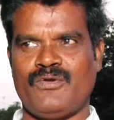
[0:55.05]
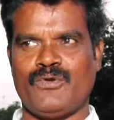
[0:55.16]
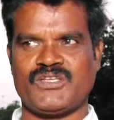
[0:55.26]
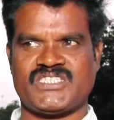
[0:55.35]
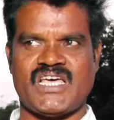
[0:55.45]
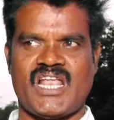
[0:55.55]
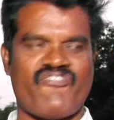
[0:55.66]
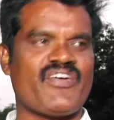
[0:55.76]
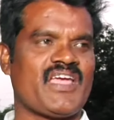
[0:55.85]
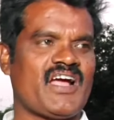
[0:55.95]
లుచ్చా
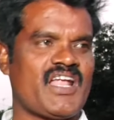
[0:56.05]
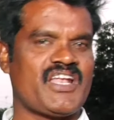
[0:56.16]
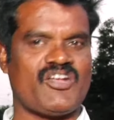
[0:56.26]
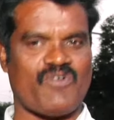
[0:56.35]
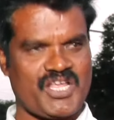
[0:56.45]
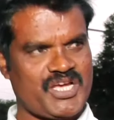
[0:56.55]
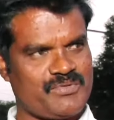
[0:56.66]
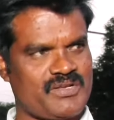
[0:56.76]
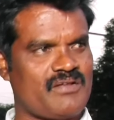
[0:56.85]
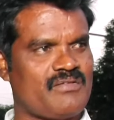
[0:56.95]
లఫంగి గాళ్ళకి నేను ఒకటే
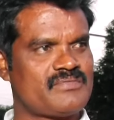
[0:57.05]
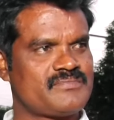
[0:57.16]
చెబుతున్నాను